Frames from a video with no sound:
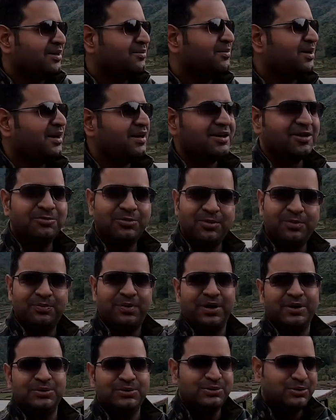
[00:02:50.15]
कि मैं ना कभी
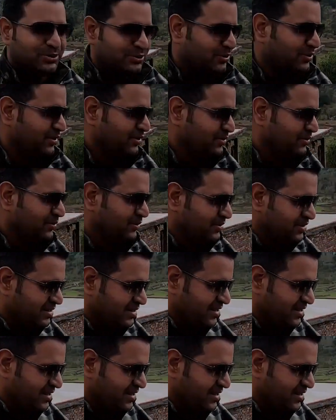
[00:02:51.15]
बेड़ू ज़रूर रखूँ